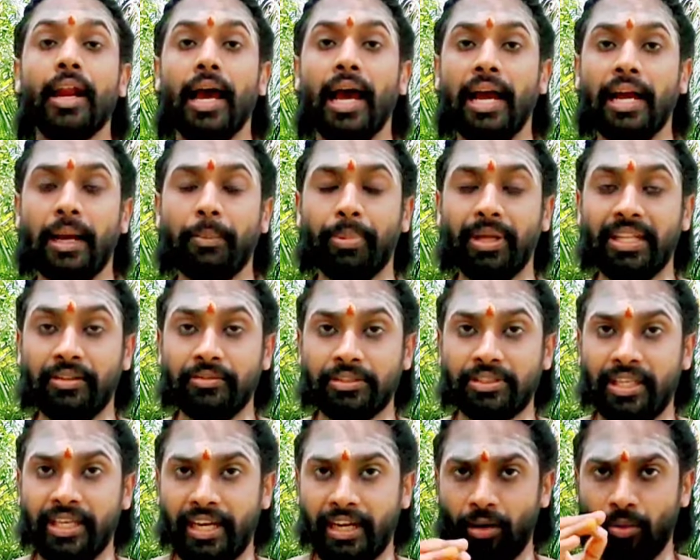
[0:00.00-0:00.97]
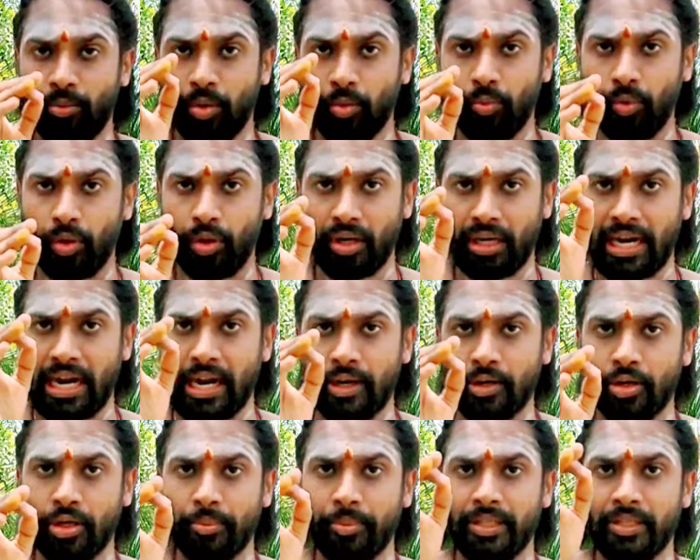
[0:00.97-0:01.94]
நாங்கள் பதிவு செய்கிற ஒவ்வொரு
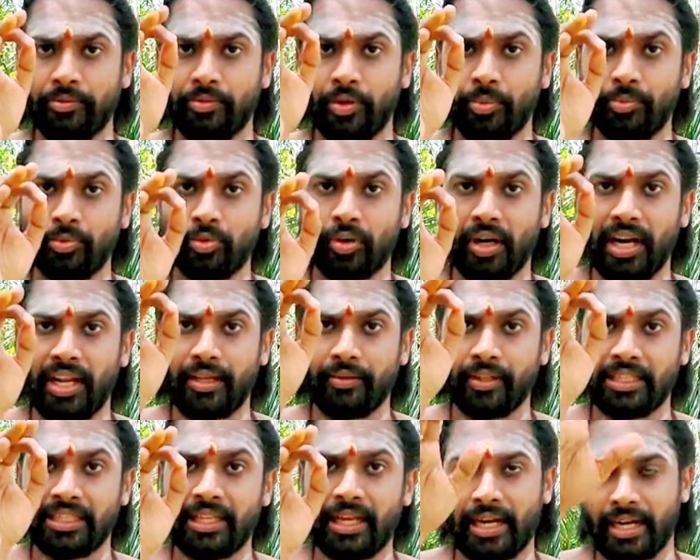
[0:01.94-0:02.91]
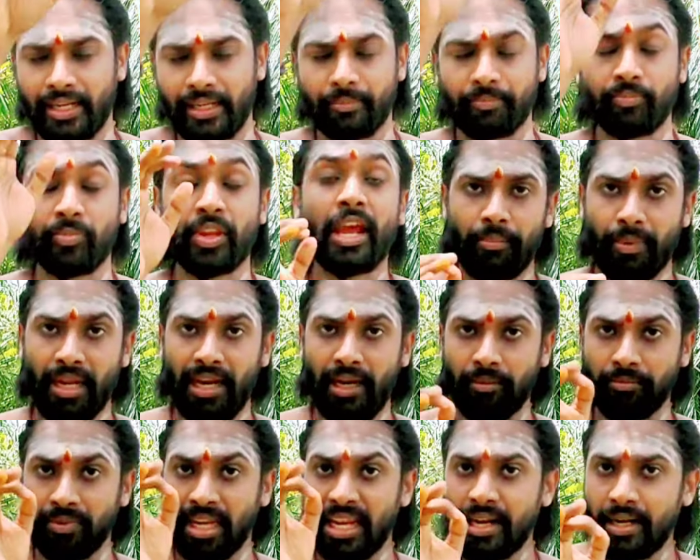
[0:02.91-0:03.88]
காணொலி பதிவும் உங்களை வந்து அடையும்
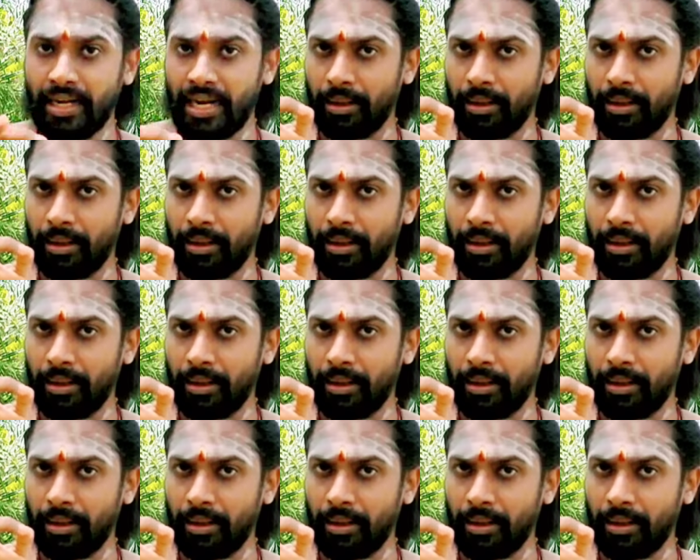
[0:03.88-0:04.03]
மேலும்